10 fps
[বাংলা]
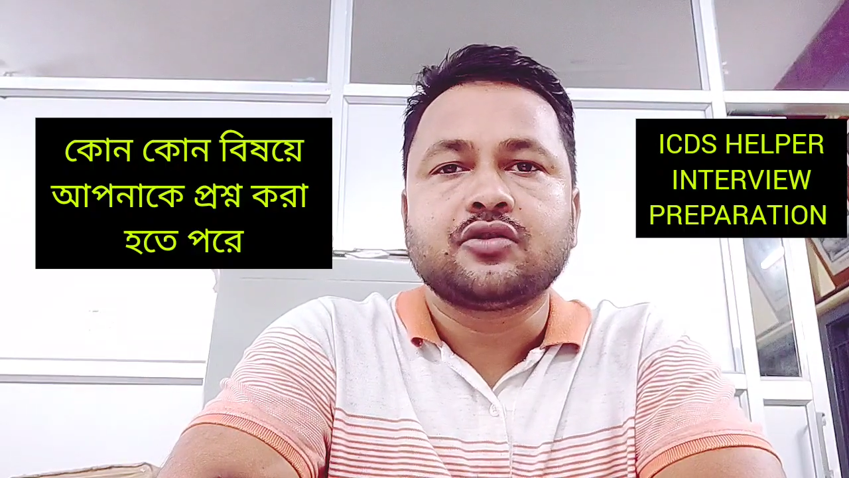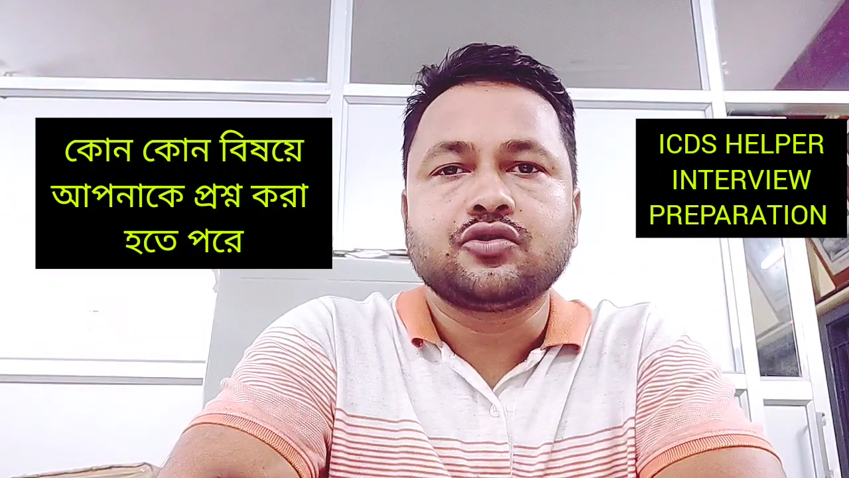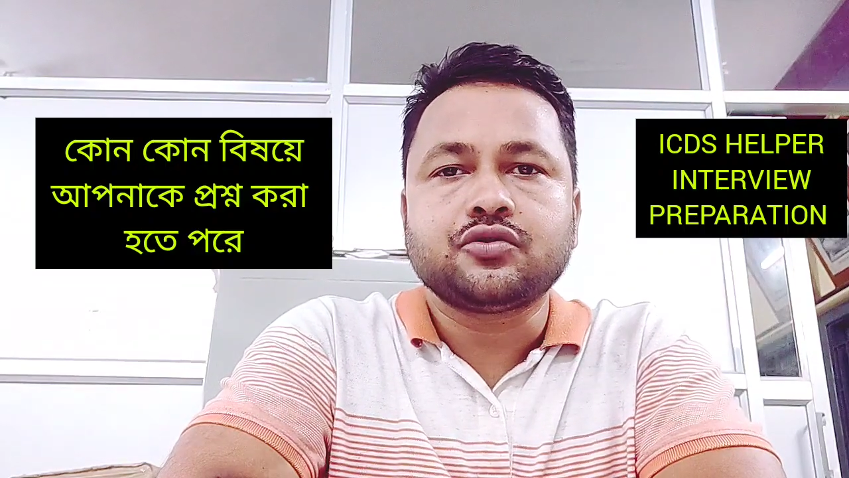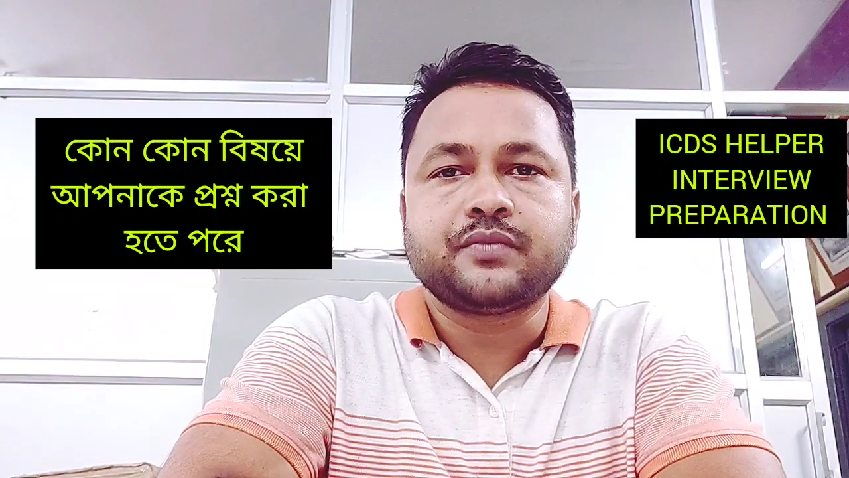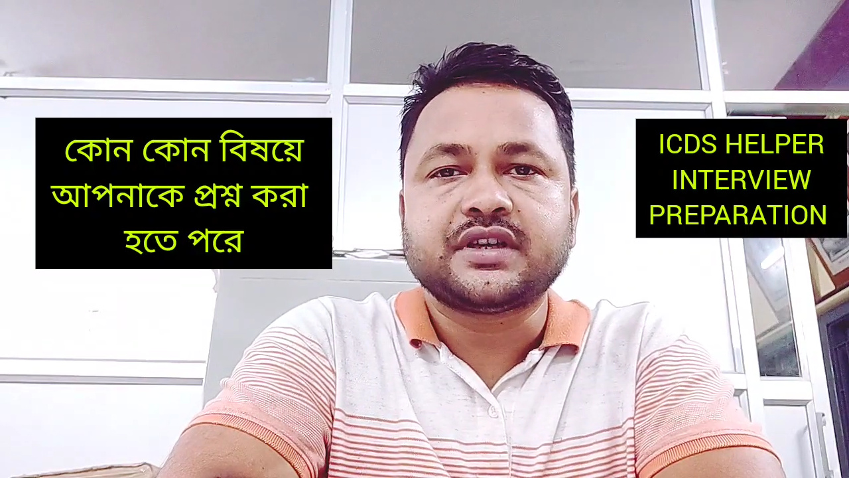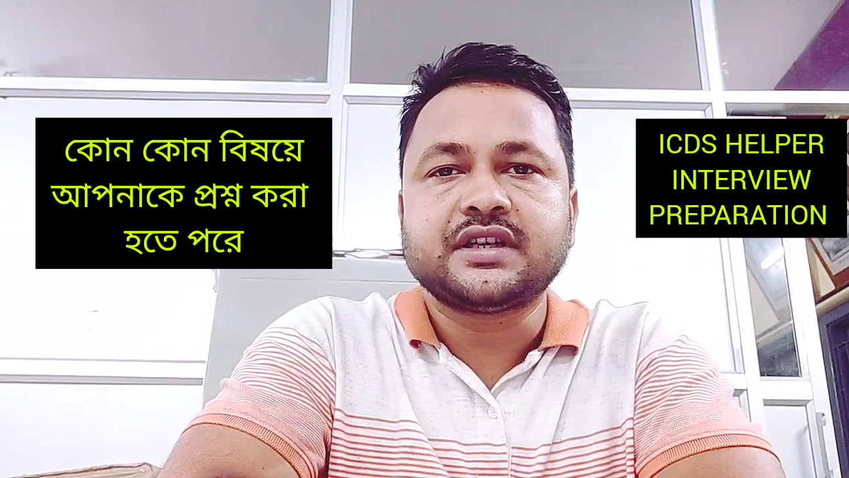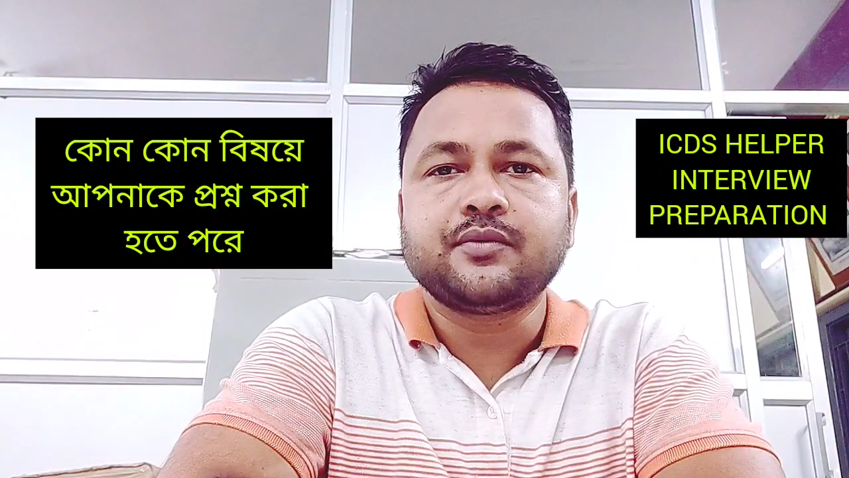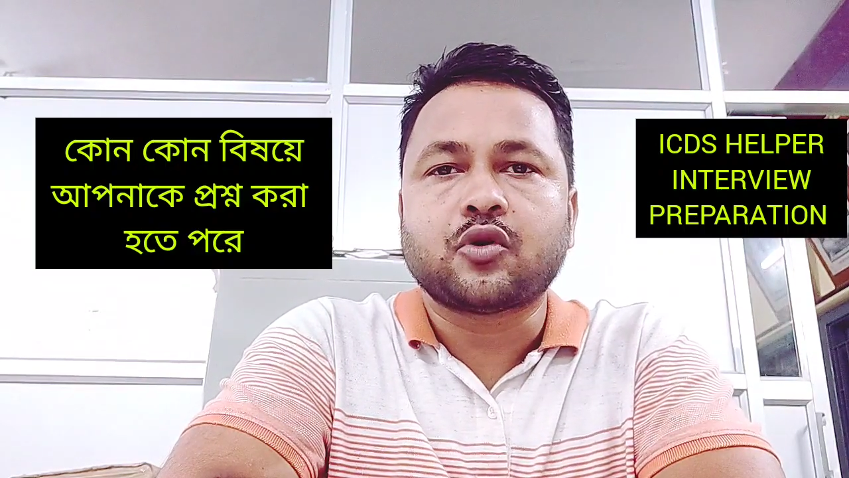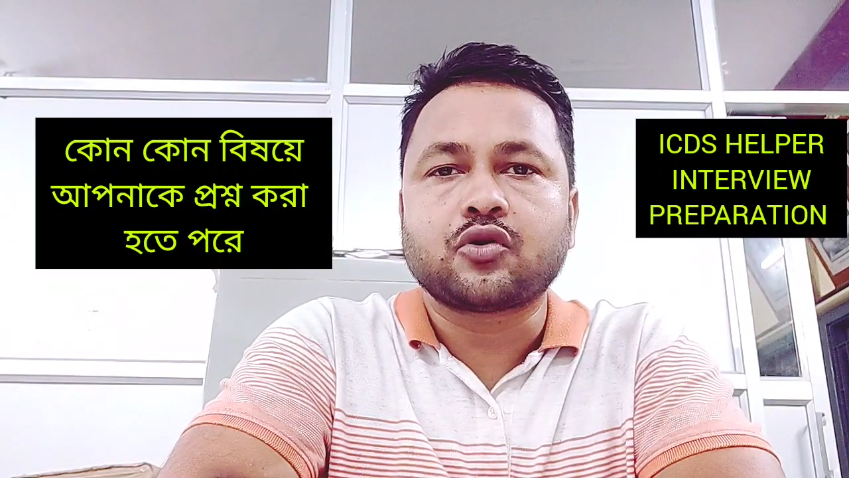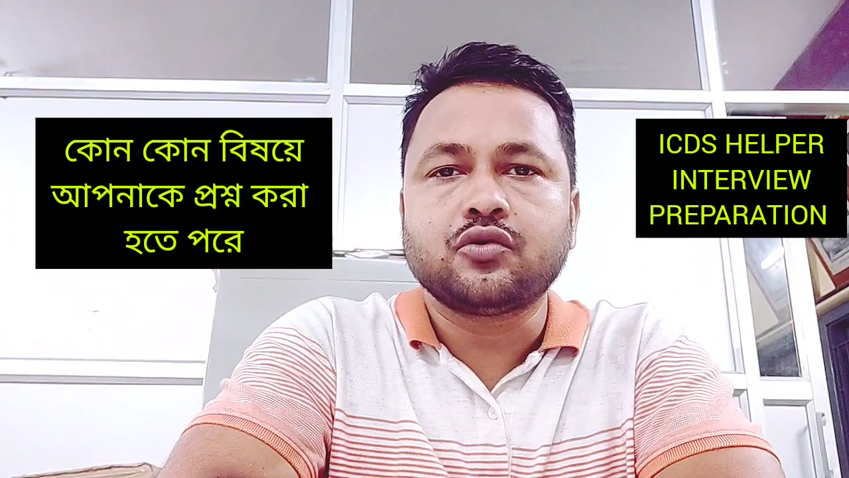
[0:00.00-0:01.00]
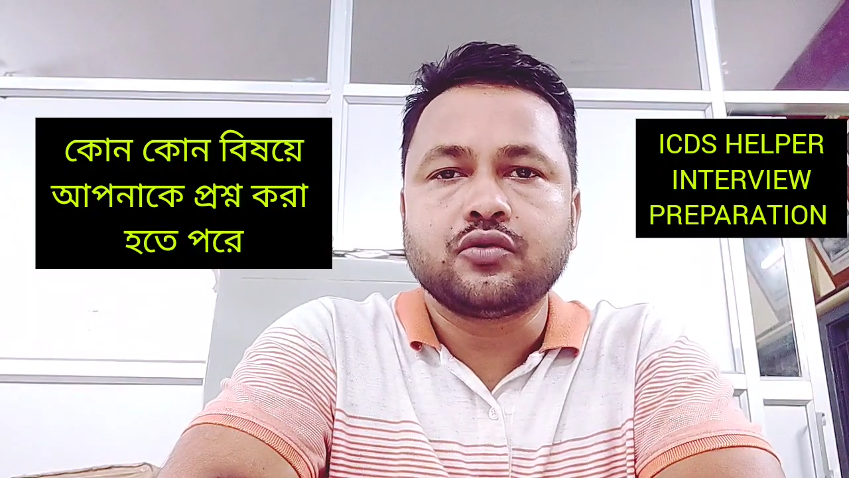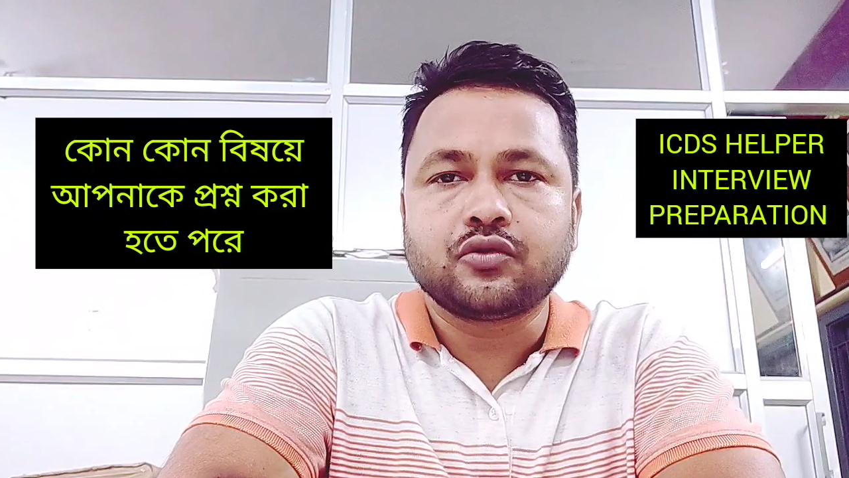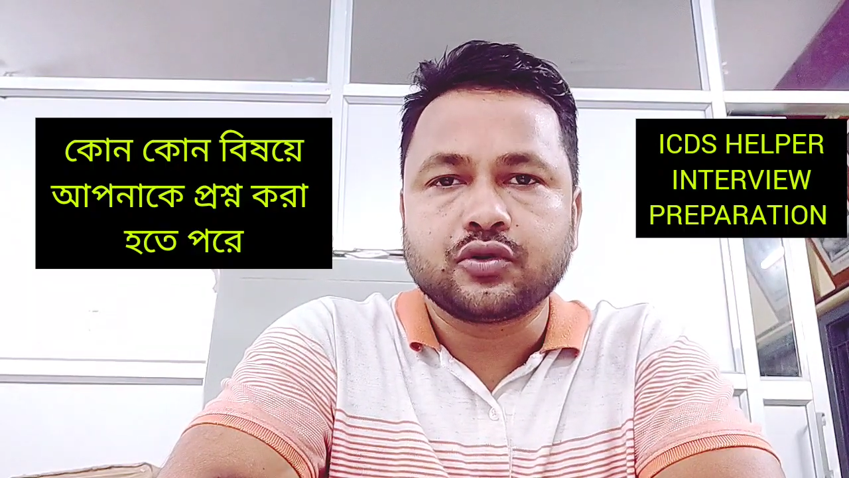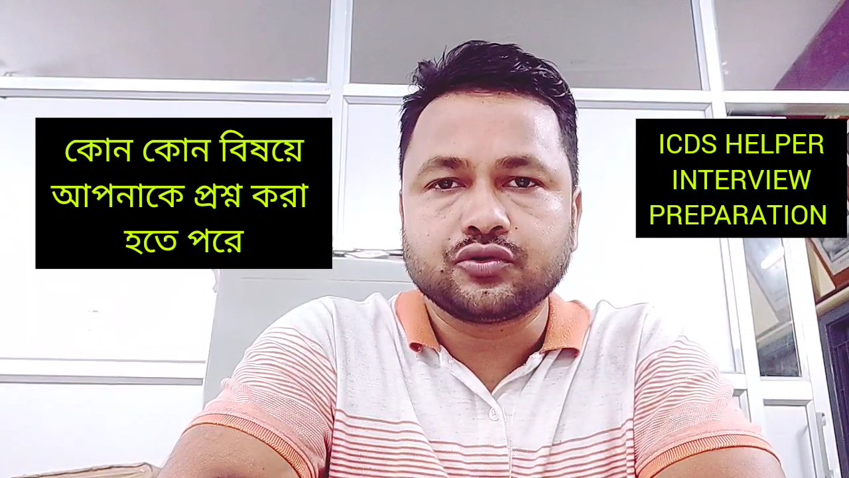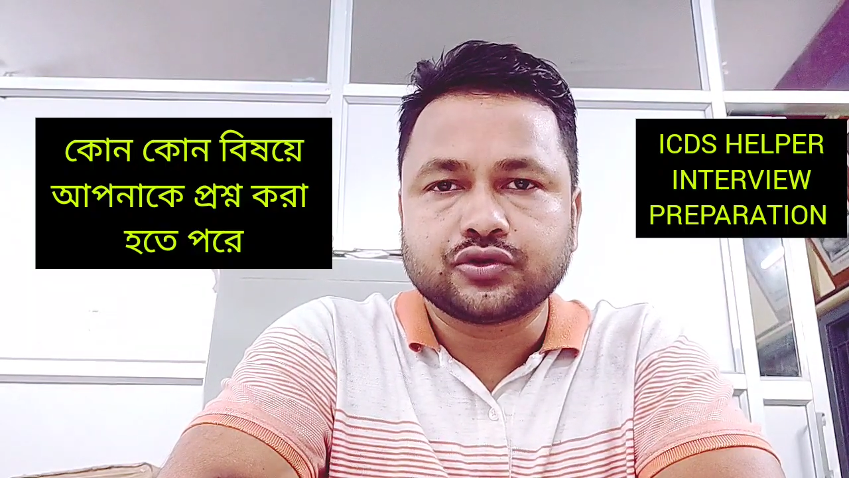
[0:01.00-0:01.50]
তো বেশি বড়
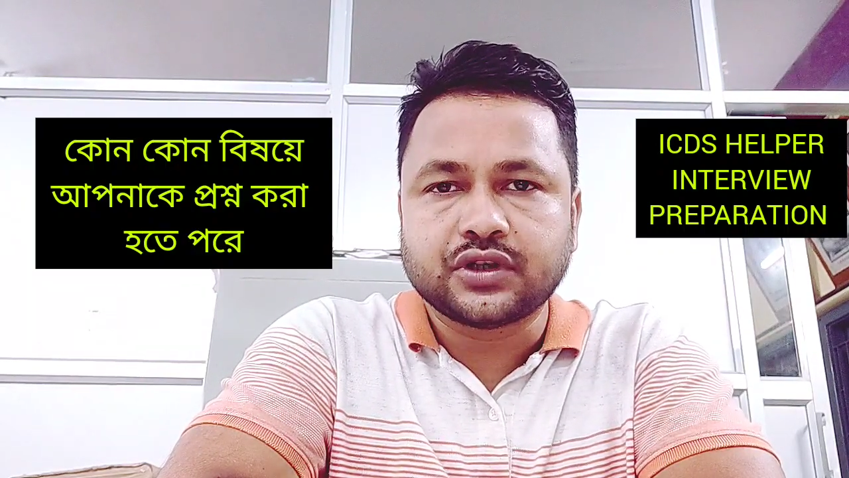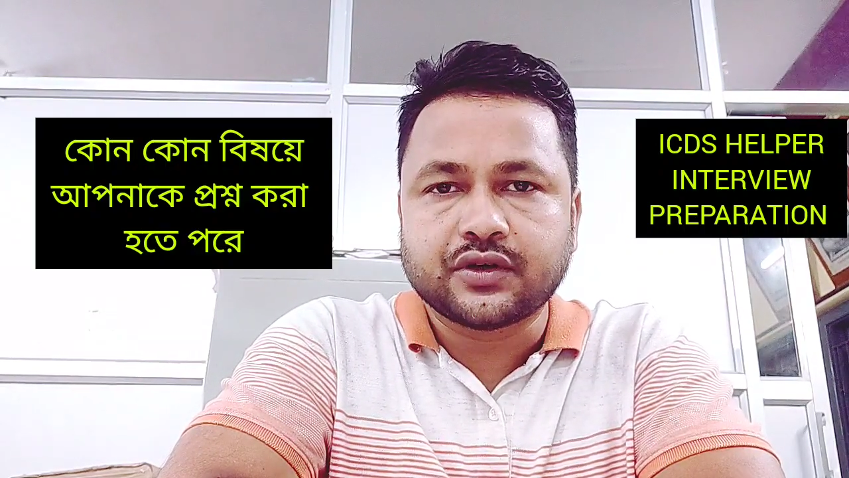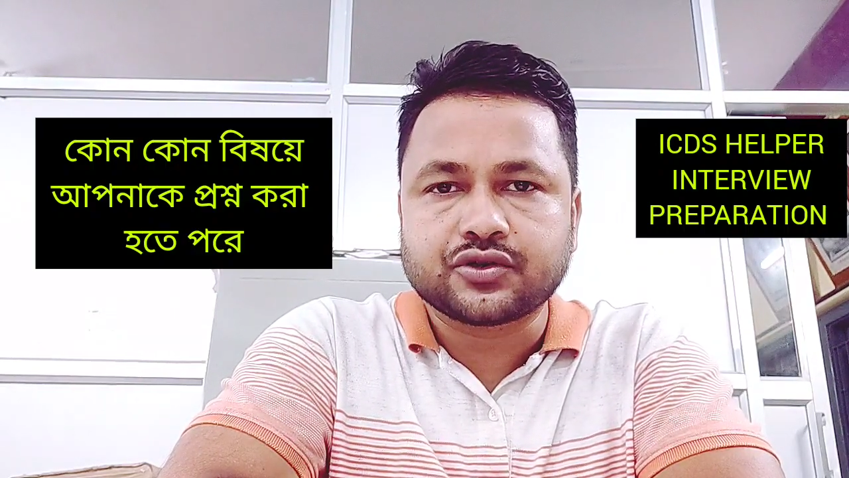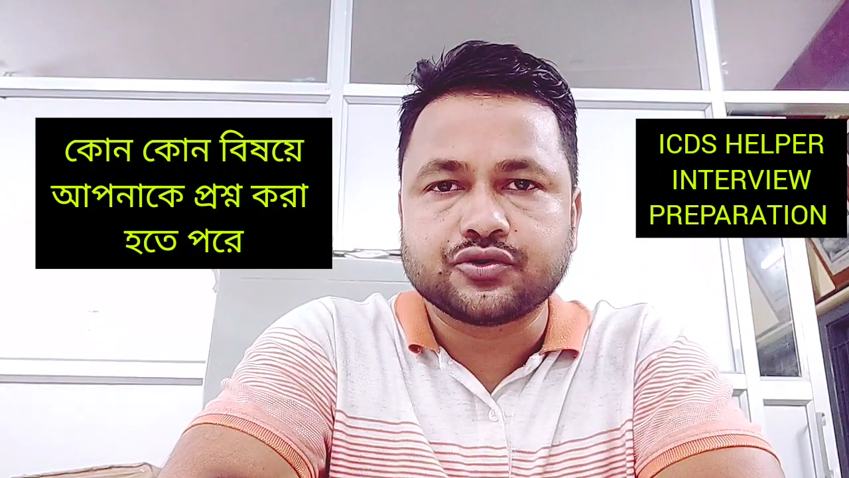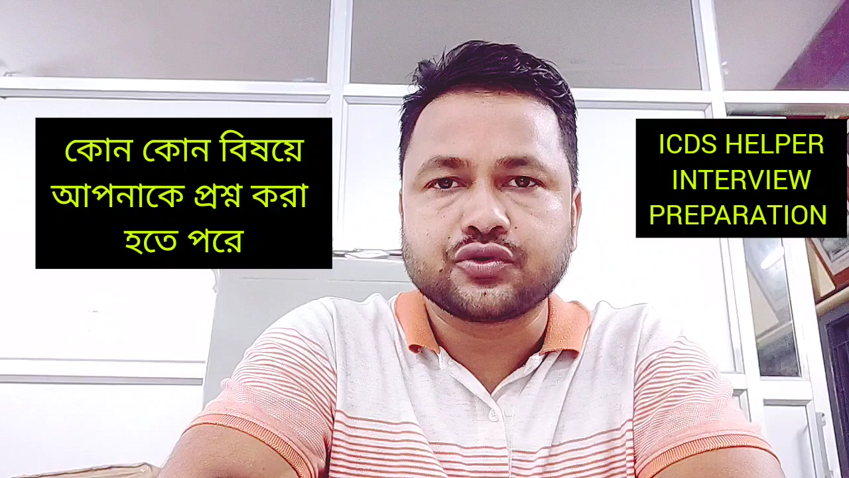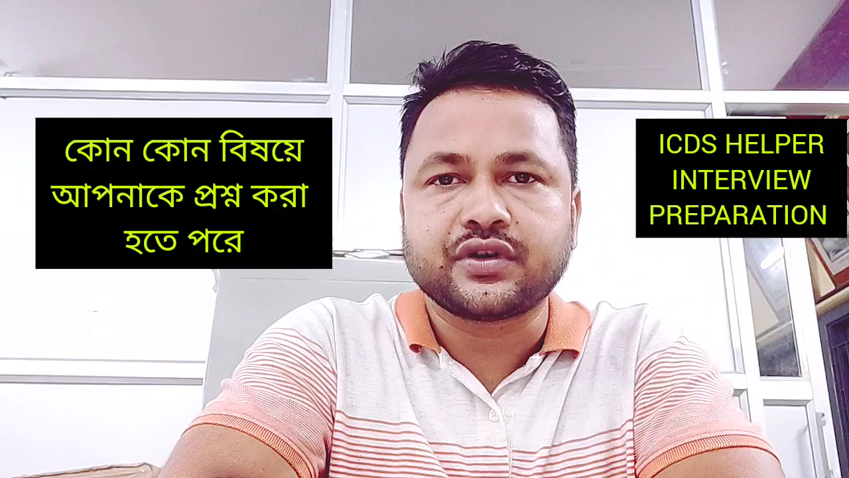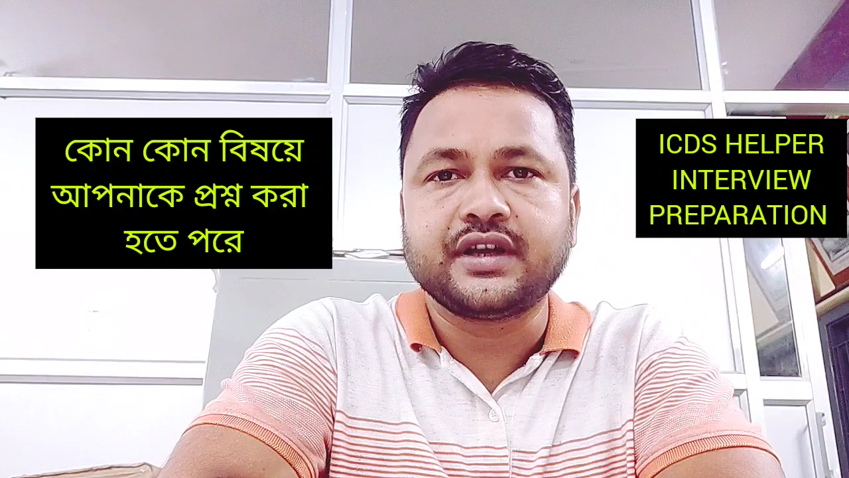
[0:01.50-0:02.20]
করে উত্তর দেওয়ার সুযোগ